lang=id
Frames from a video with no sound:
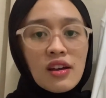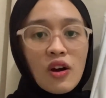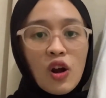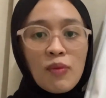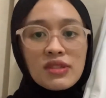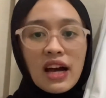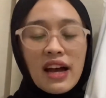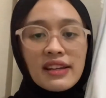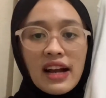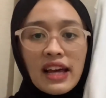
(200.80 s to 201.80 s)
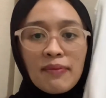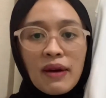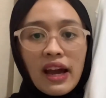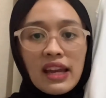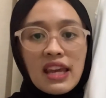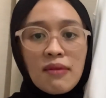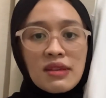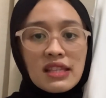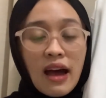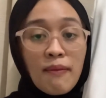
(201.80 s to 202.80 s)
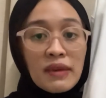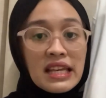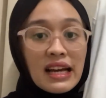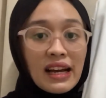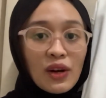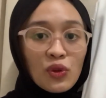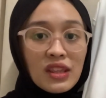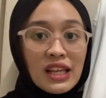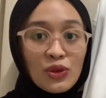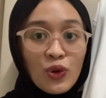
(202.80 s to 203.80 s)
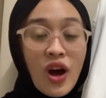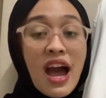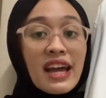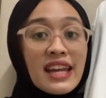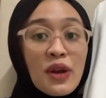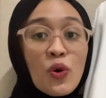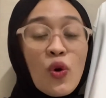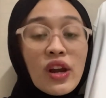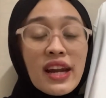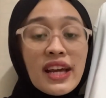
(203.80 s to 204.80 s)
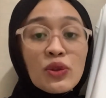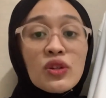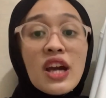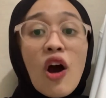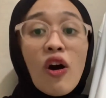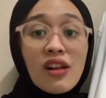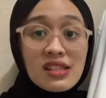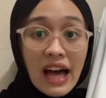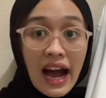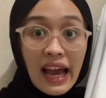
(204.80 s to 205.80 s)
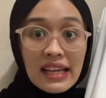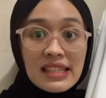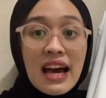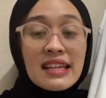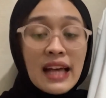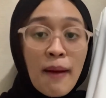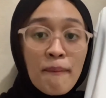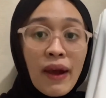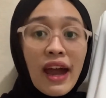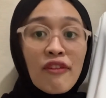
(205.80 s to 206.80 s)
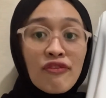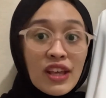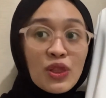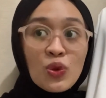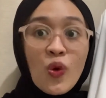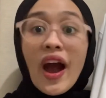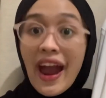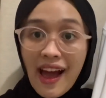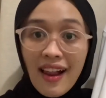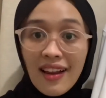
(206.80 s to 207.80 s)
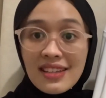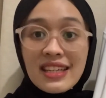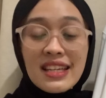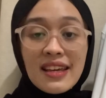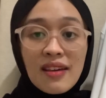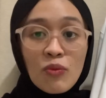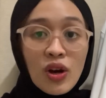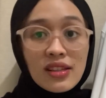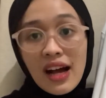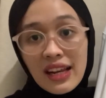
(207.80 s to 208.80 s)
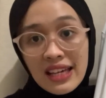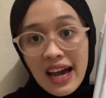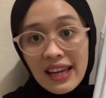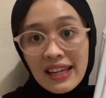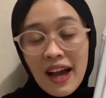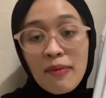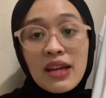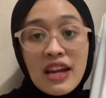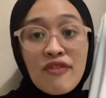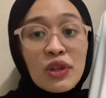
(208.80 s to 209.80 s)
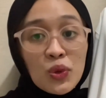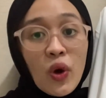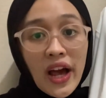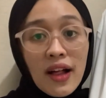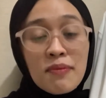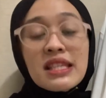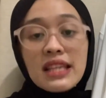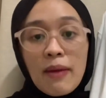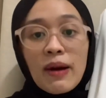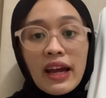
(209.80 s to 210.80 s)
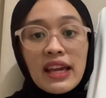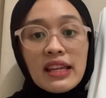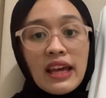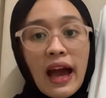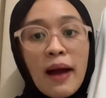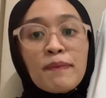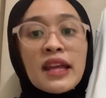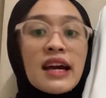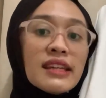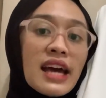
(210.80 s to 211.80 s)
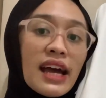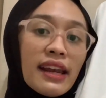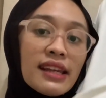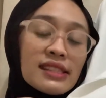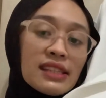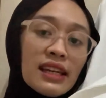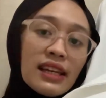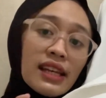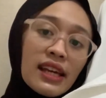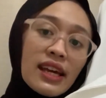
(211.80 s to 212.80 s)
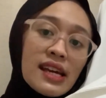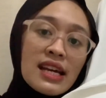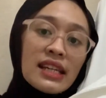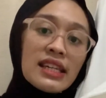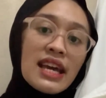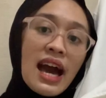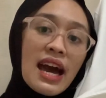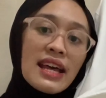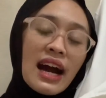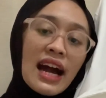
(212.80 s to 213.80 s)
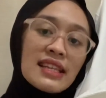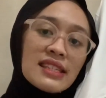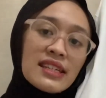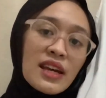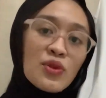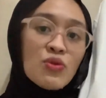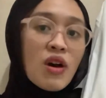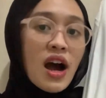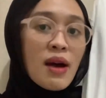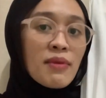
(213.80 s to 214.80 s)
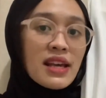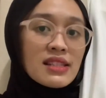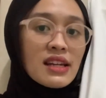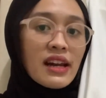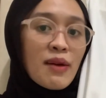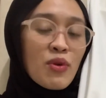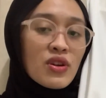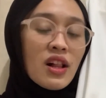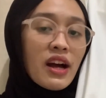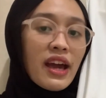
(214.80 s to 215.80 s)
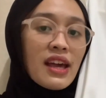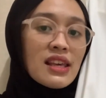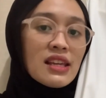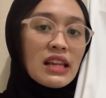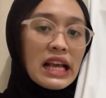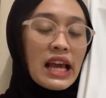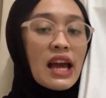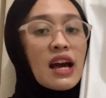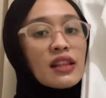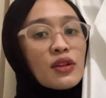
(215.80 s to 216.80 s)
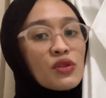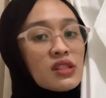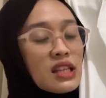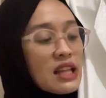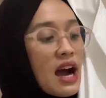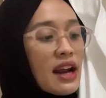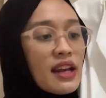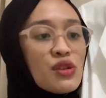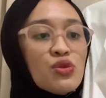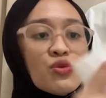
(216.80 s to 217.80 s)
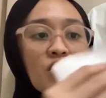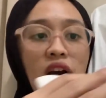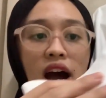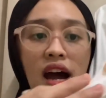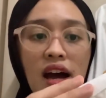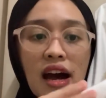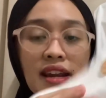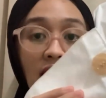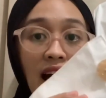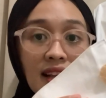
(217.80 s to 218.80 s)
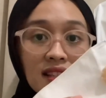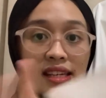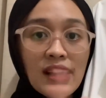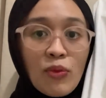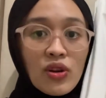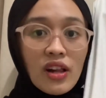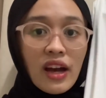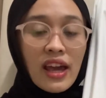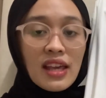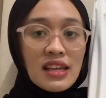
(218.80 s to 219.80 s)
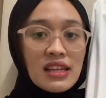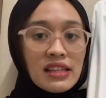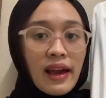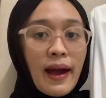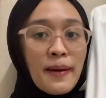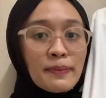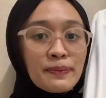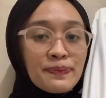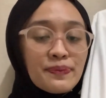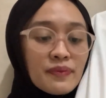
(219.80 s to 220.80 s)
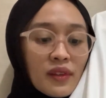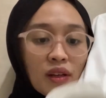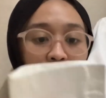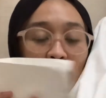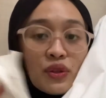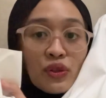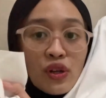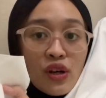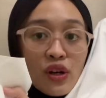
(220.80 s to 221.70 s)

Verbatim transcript: kalau misalkan kalian pakai dia bisa dikerut gitu dan ukurannya itu dia all size sampai fit to L jadi buat kalian yang badannya fit to L bisa pakai ini ya dan di sini dia ada kancingnya dua blazernya model kayak gini terus di tangannya juga ada kancing model kayak gininya tuh